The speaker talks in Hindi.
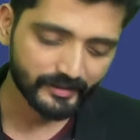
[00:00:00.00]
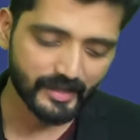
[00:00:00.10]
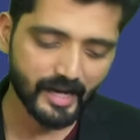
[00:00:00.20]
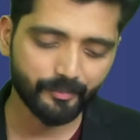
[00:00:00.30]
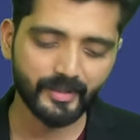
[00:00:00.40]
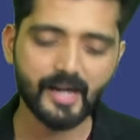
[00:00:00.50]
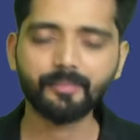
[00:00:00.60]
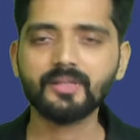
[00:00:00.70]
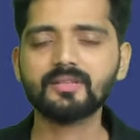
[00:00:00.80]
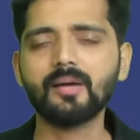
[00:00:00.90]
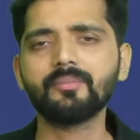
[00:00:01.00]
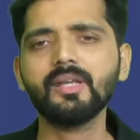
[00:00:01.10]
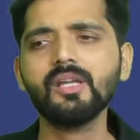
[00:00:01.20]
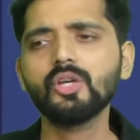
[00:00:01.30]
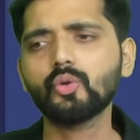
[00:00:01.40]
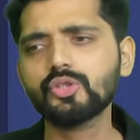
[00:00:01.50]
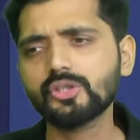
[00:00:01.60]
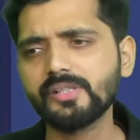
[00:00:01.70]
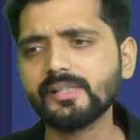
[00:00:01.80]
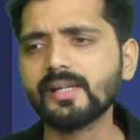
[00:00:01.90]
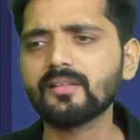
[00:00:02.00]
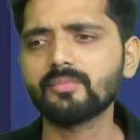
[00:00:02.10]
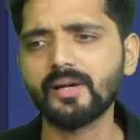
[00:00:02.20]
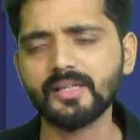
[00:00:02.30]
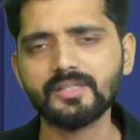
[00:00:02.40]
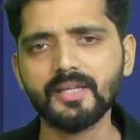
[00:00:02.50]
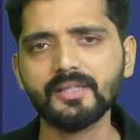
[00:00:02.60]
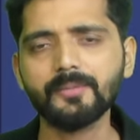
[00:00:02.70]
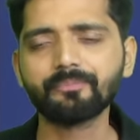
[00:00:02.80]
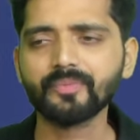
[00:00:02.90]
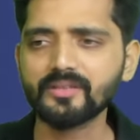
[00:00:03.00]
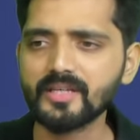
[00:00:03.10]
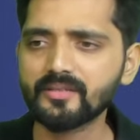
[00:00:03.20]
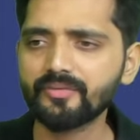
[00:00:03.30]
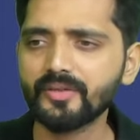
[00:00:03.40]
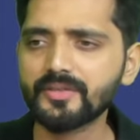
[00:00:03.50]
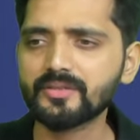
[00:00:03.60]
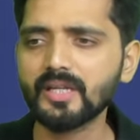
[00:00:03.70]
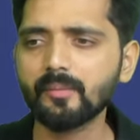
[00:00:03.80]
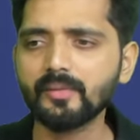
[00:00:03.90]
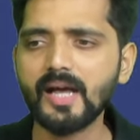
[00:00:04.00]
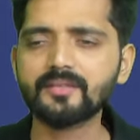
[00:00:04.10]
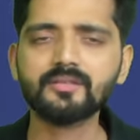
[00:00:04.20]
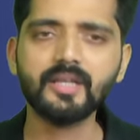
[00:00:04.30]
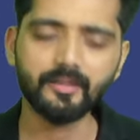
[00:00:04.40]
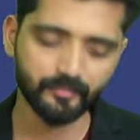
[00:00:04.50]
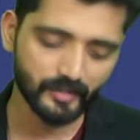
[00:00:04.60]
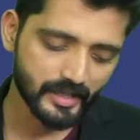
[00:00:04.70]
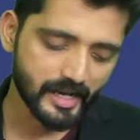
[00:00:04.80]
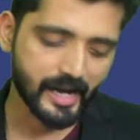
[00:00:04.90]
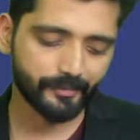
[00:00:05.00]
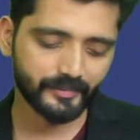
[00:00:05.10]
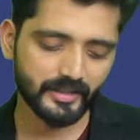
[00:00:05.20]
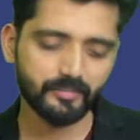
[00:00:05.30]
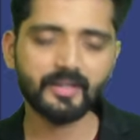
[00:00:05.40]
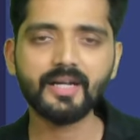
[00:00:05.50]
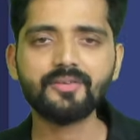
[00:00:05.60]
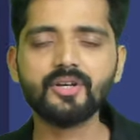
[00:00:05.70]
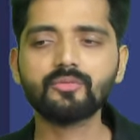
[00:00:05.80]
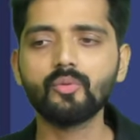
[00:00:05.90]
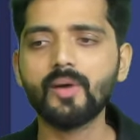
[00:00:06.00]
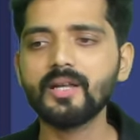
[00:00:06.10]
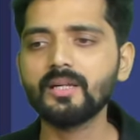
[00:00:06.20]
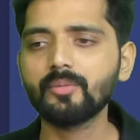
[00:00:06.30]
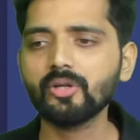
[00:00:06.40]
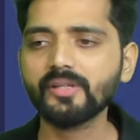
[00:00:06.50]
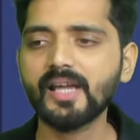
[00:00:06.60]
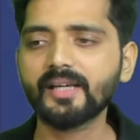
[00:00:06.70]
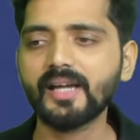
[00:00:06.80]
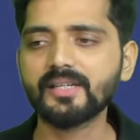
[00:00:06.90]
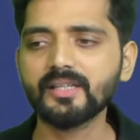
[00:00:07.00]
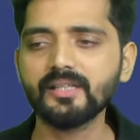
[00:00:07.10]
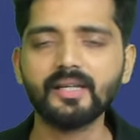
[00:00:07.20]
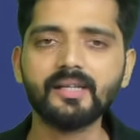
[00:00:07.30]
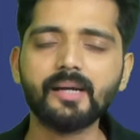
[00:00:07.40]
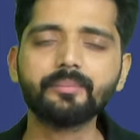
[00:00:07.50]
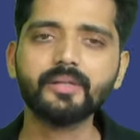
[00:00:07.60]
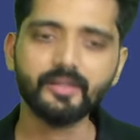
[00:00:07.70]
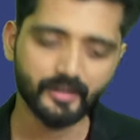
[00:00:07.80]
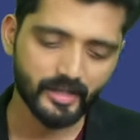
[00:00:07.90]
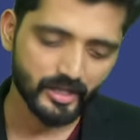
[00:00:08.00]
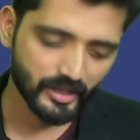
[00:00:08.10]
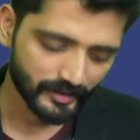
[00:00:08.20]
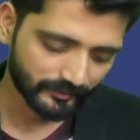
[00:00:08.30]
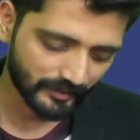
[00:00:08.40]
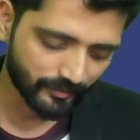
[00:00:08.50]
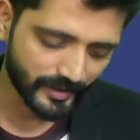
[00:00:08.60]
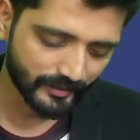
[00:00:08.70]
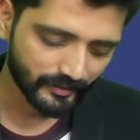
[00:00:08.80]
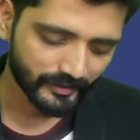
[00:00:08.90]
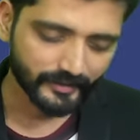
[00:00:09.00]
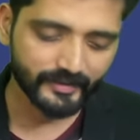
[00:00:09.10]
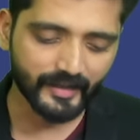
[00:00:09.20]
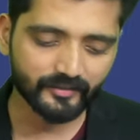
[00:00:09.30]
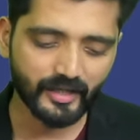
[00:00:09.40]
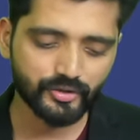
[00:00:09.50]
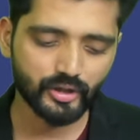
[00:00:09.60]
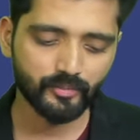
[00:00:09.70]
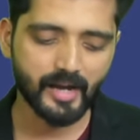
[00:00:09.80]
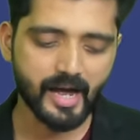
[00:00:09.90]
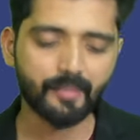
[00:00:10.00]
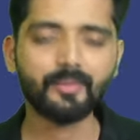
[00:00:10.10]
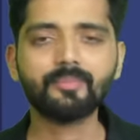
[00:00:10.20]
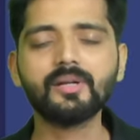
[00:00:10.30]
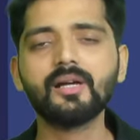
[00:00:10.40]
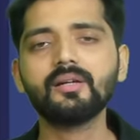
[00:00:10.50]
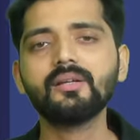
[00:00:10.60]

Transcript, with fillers: यहाँ पर आपके सामने कुछ डिटेल्स मांगी जाएंगी जैसे फर्स्ट नेम लास्ट नेम आपकी ईमेल एड्रेस मोबाइल नंबर और क्या कैटेगरी रही आपकी इसके बाद नेक्स्ट सेक्शन में आप अपना